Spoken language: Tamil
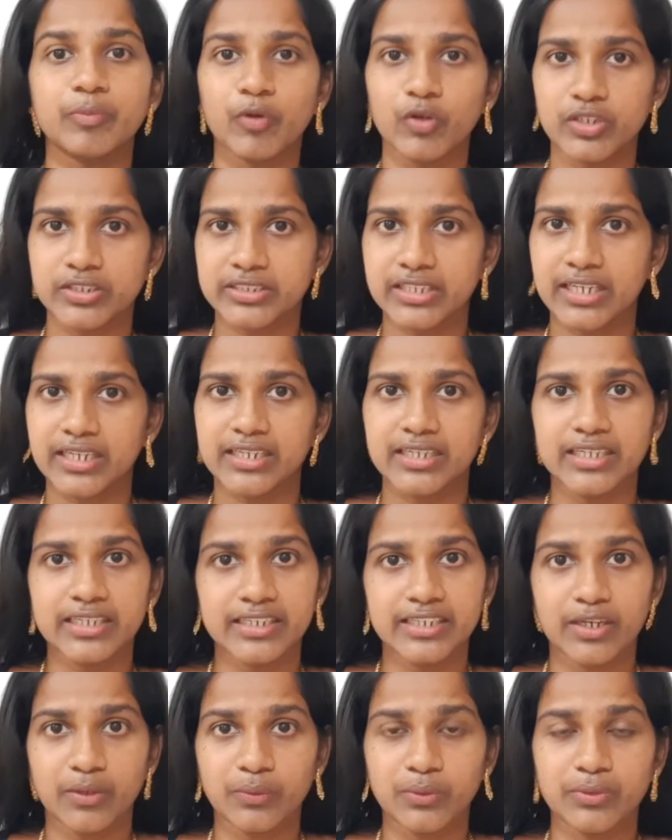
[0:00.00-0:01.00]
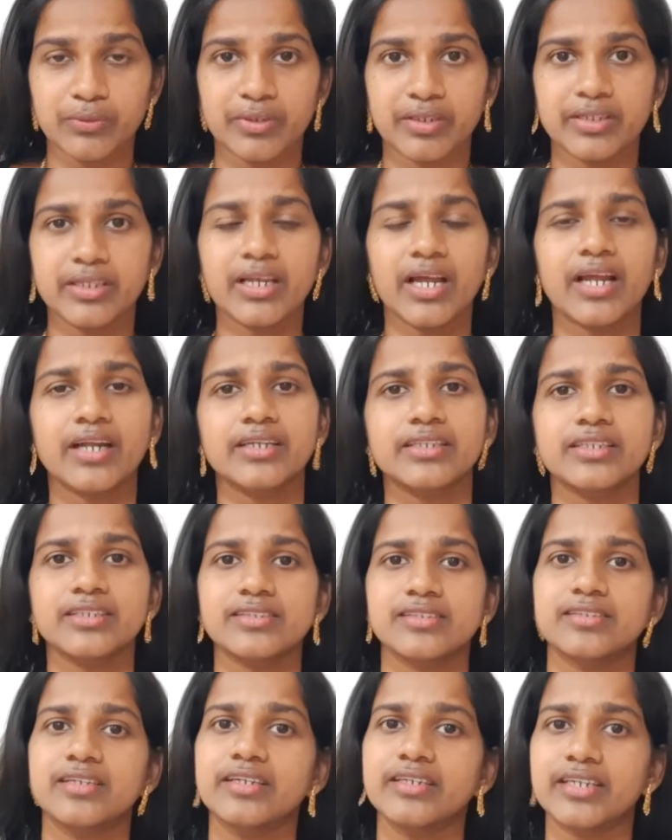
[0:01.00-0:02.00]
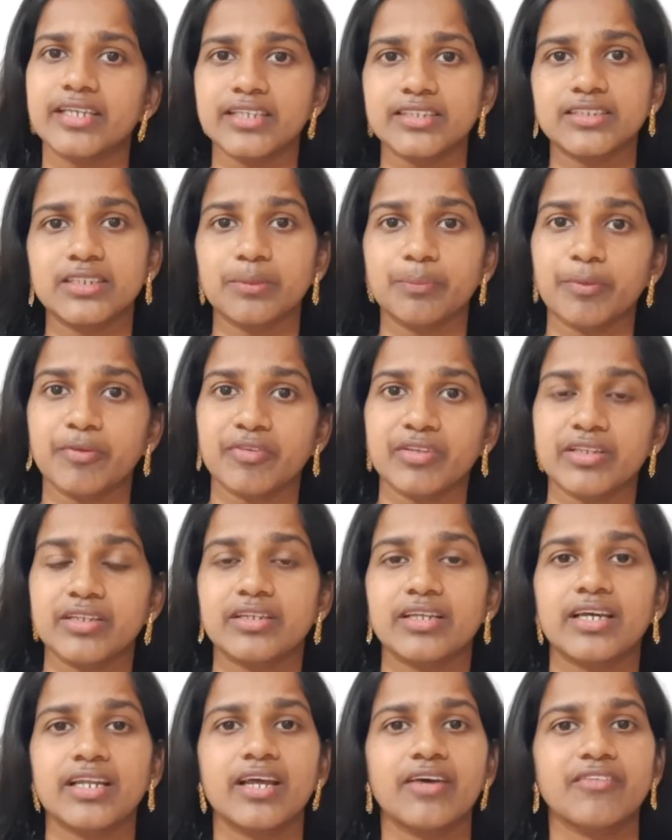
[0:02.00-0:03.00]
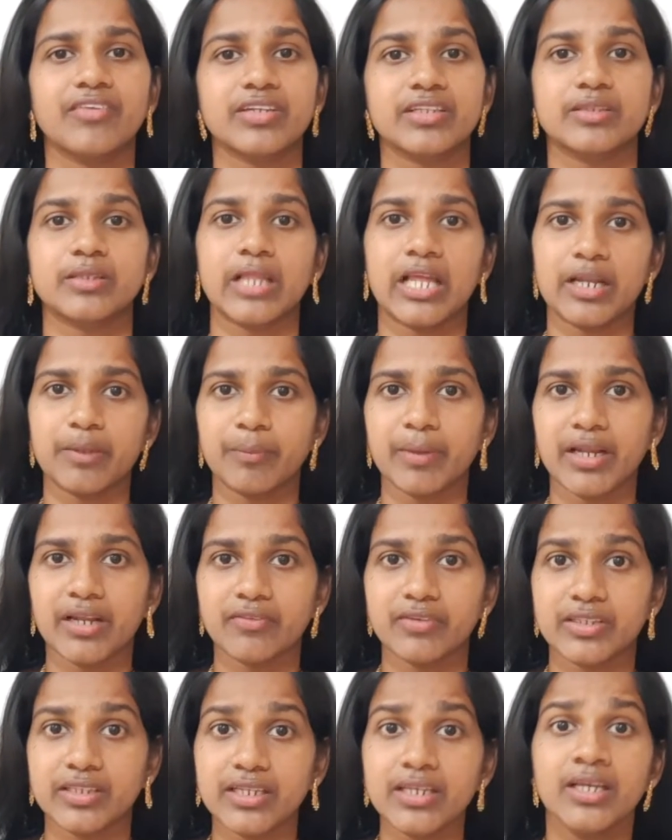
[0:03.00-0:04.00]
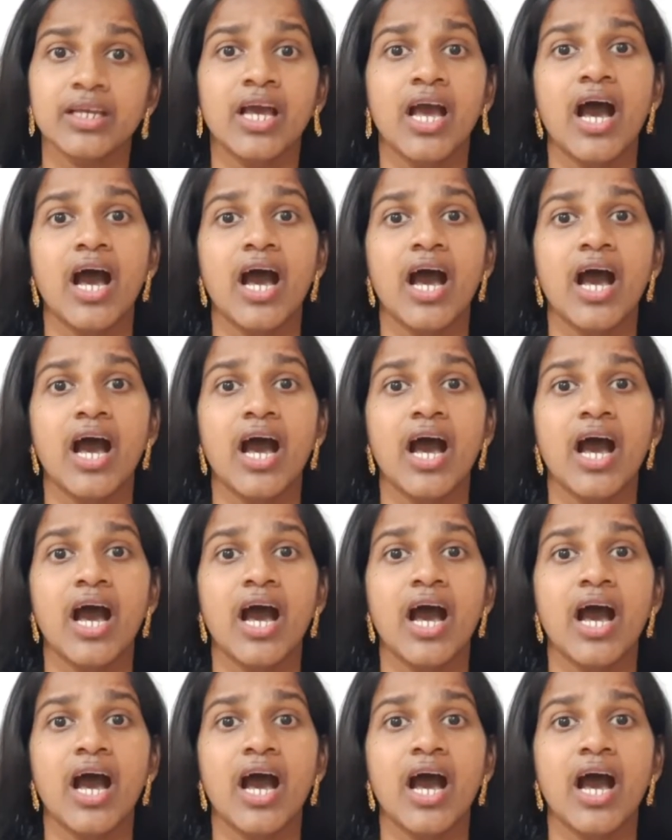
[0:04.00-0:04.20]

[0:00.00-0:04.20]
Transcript: போலீஸ்காரங்களுக்கு டவுட் வருது அடுத்து டிஜிபி வந்துட்டார் அவர் தலைமையில் வந்து